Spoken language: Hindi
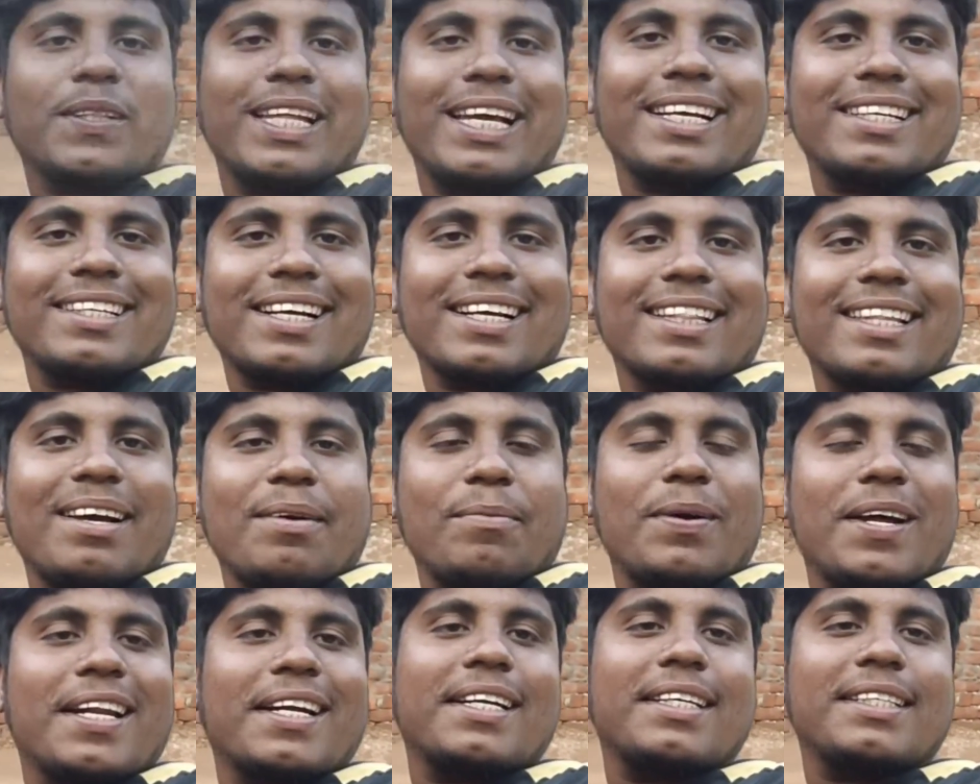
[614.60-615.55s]
देख सकते हैं
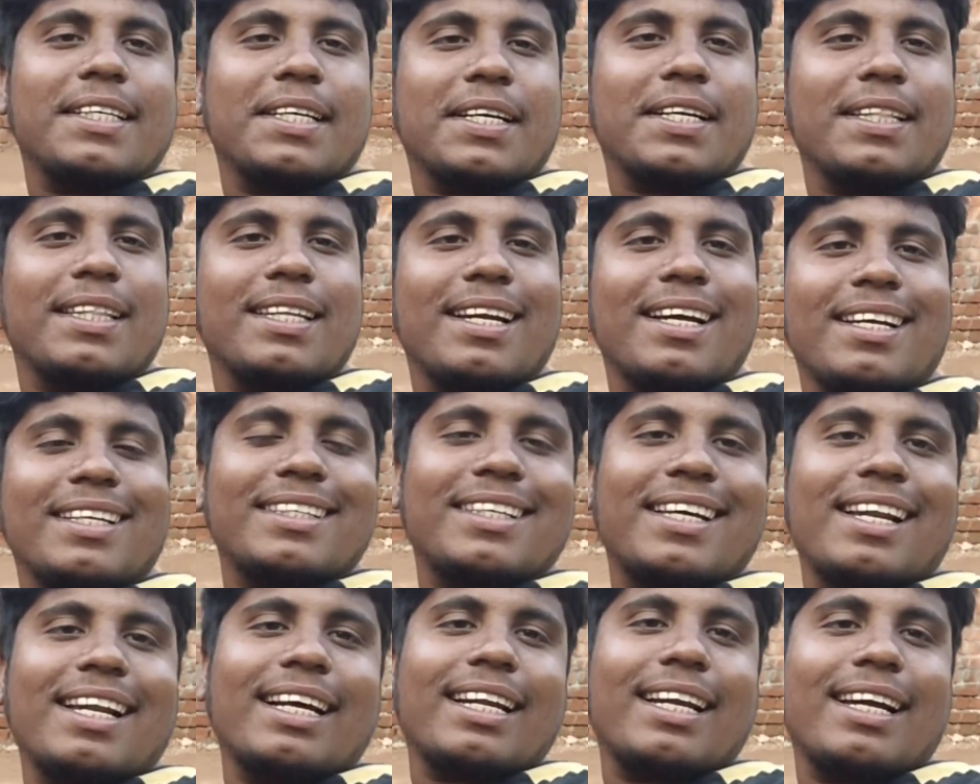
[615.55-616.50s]
हमारा किचन कितना
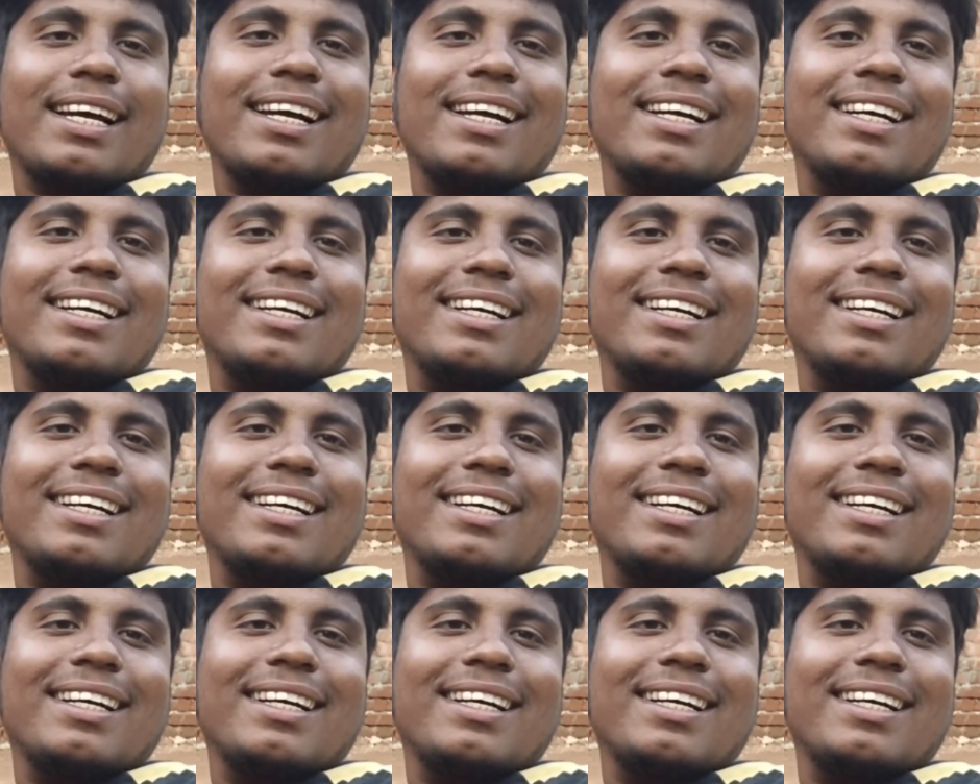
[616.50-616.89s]
अच्छा लग रहा है